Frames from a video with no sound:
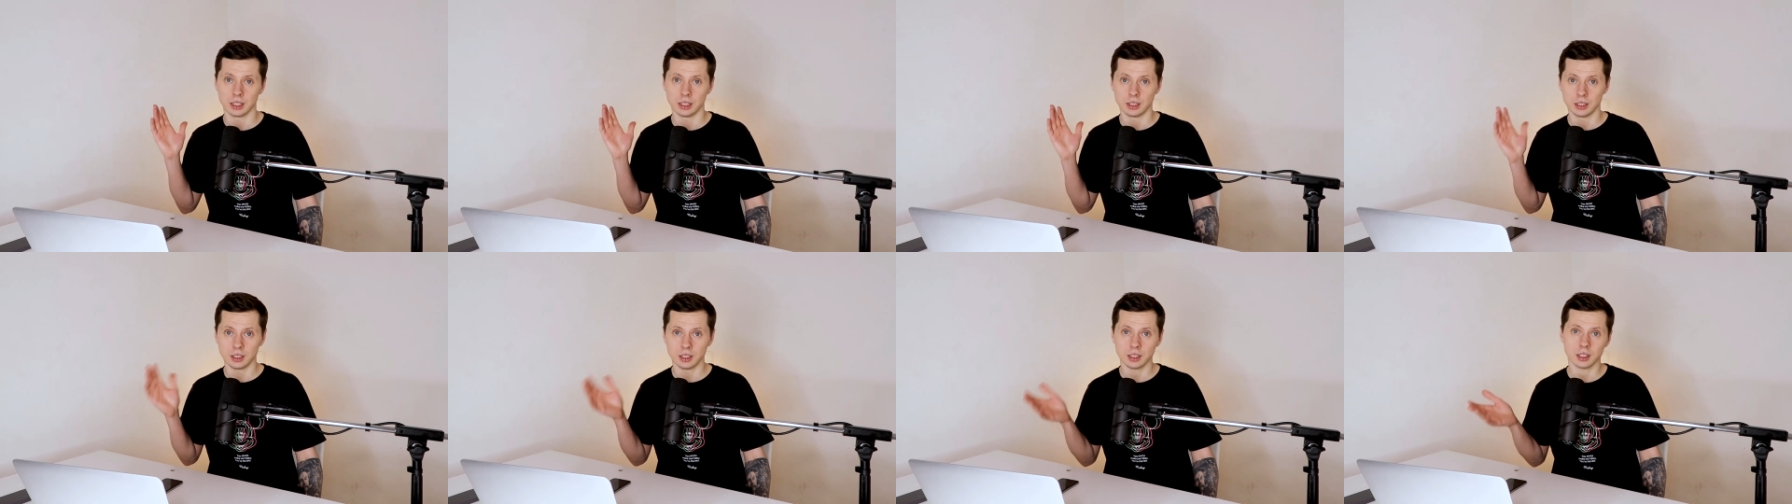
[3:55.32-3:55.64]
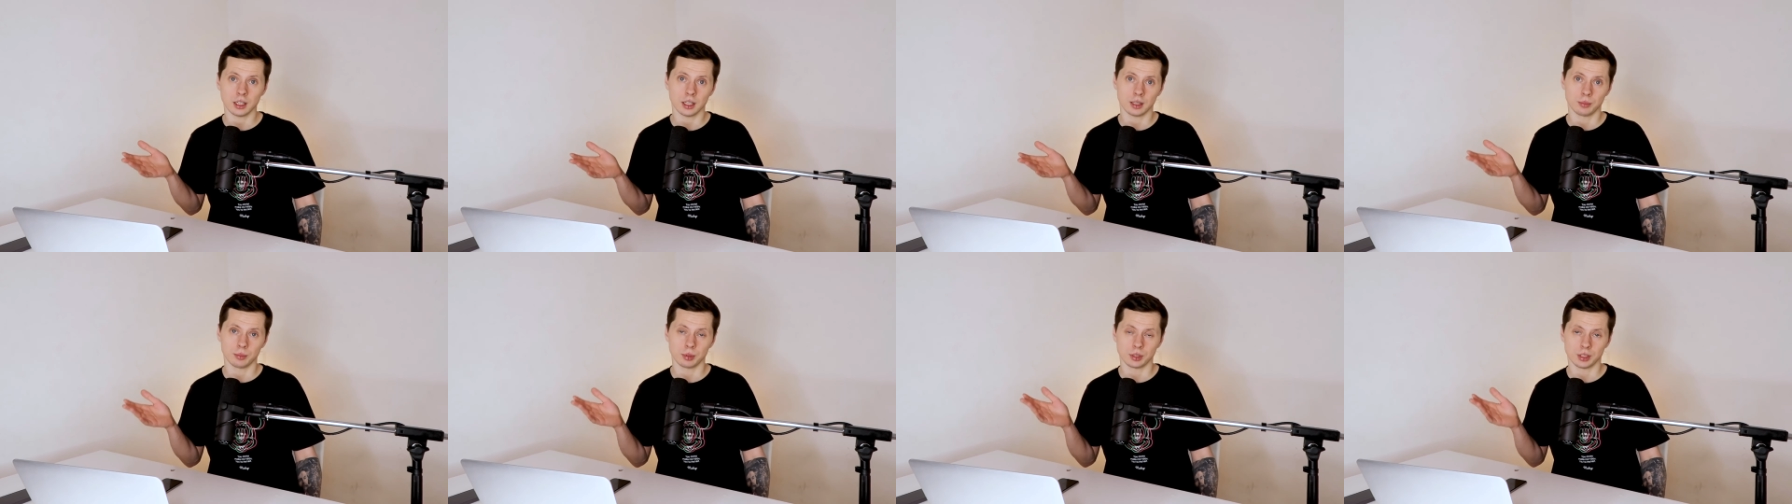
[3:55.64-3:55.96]
и
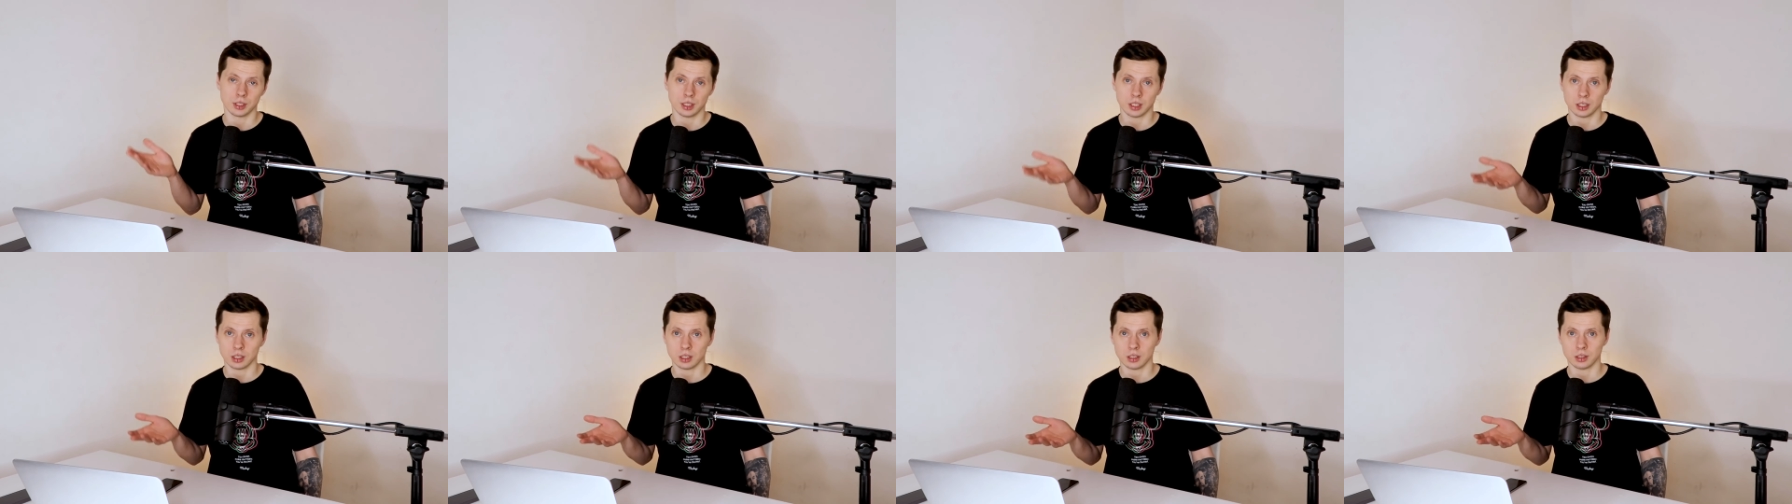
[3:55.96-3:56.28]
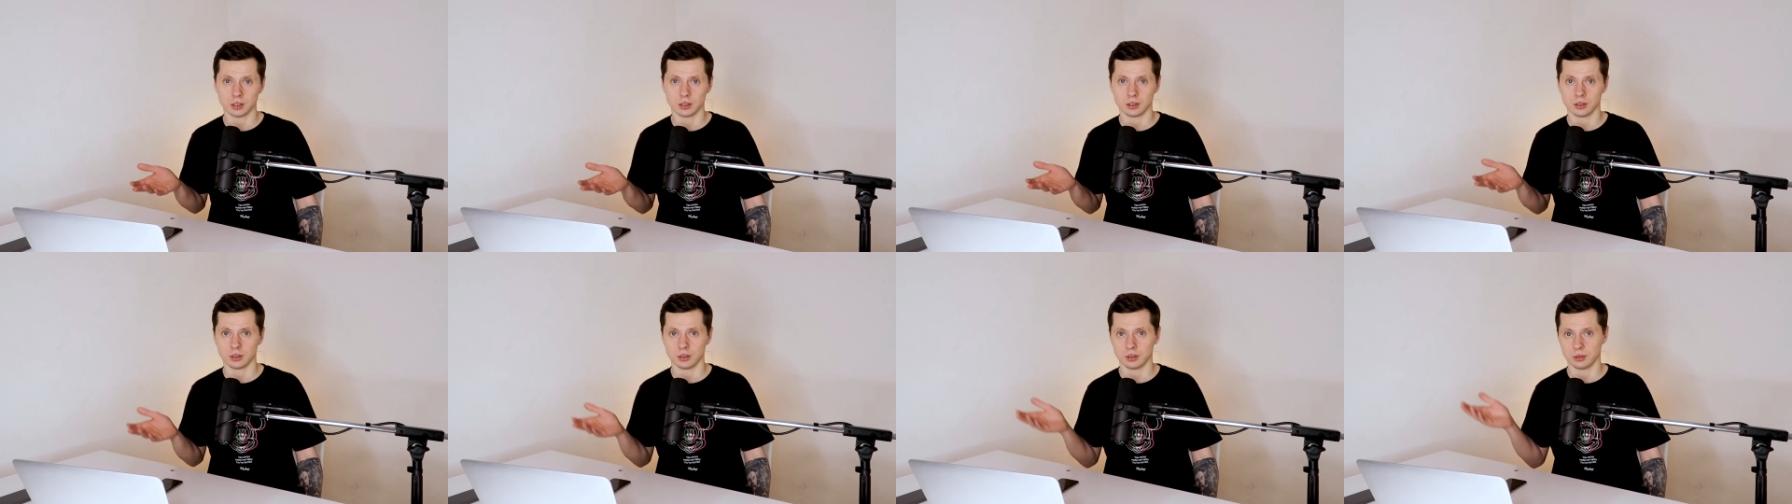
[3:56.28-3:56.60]

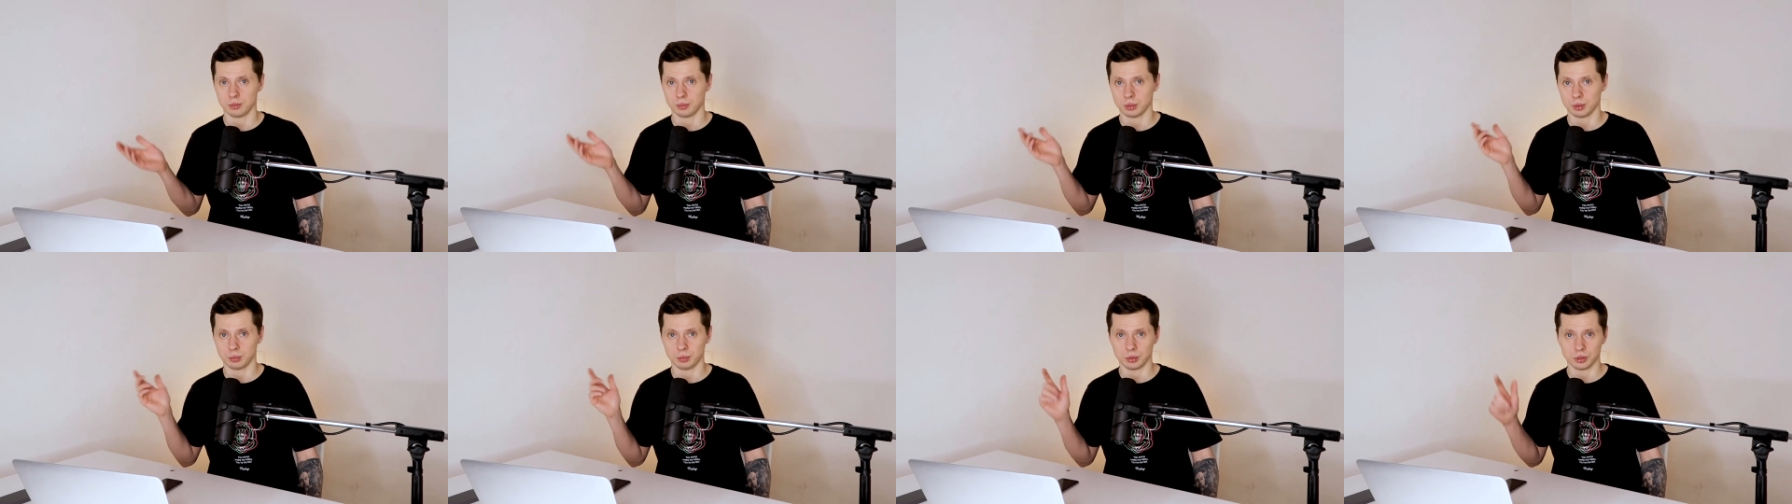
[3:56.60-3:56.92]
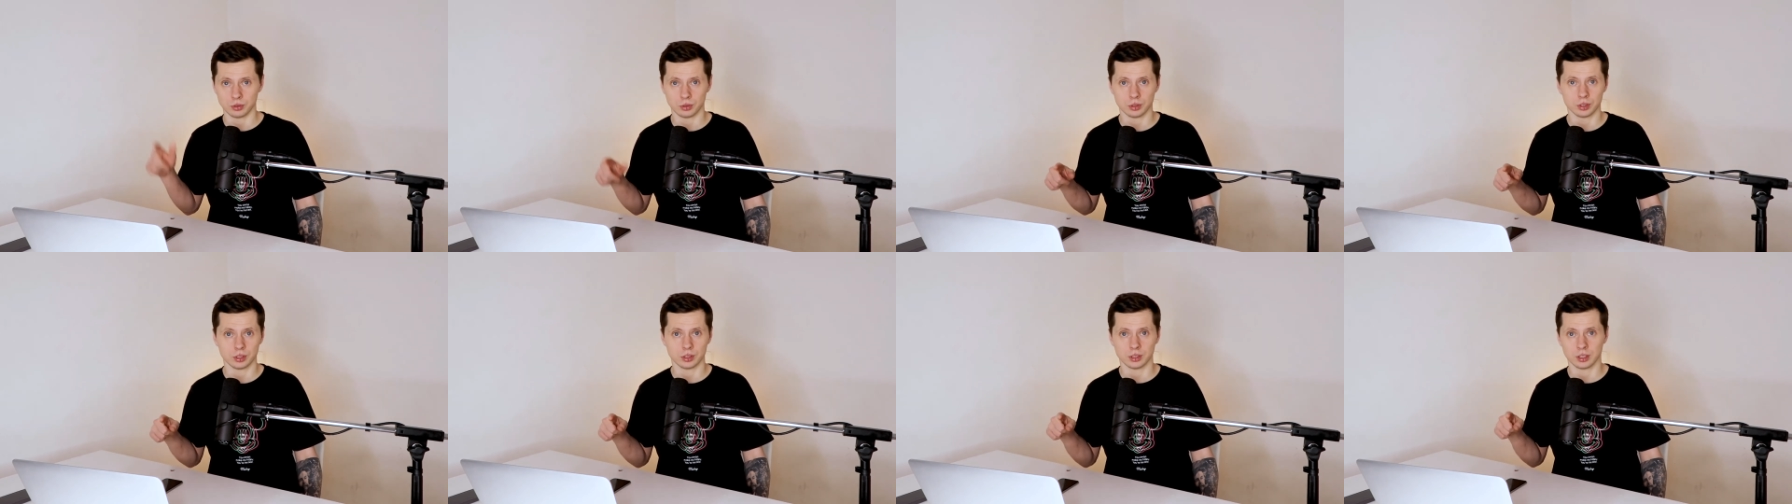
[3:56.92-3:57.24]
обязательно
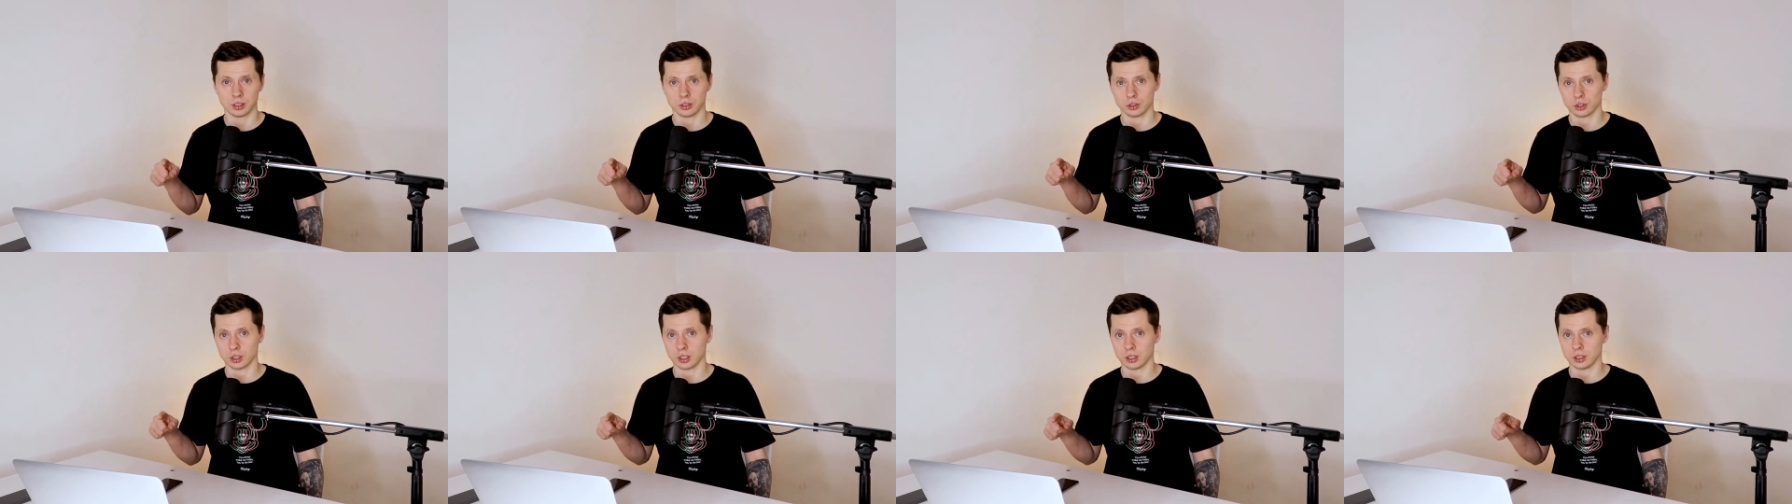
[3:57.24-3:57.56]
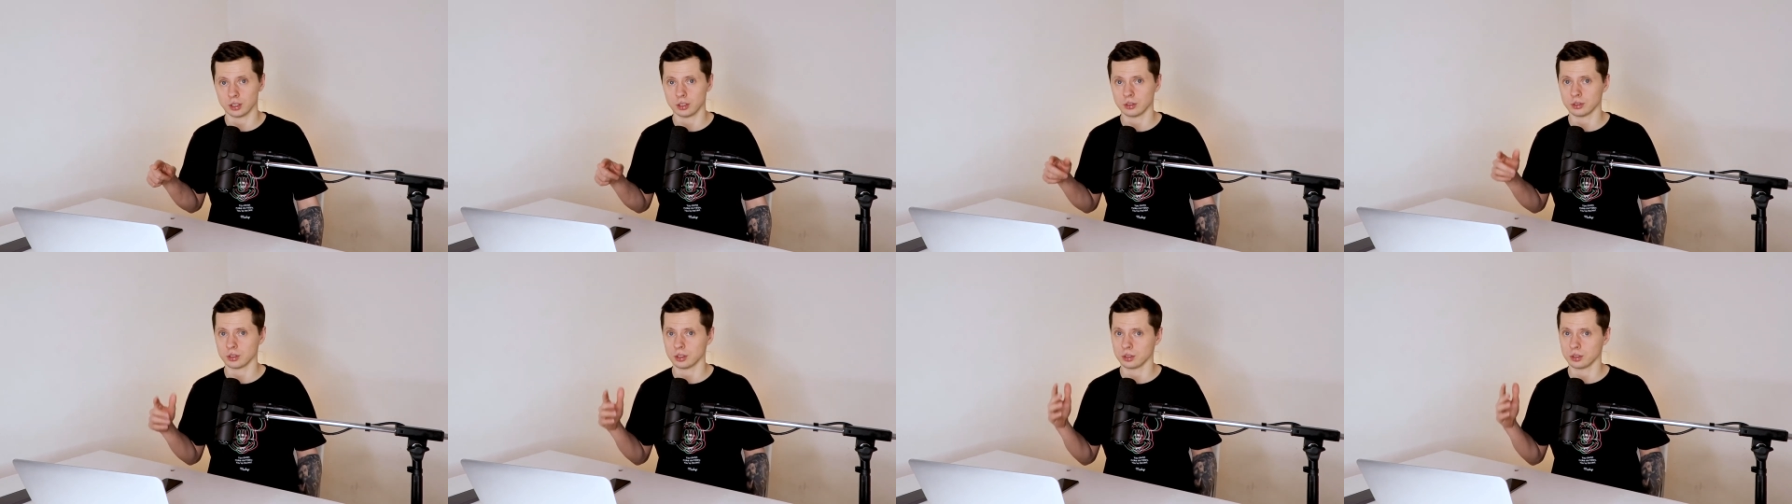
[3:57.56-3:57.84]
подписывайтесь на наш канал,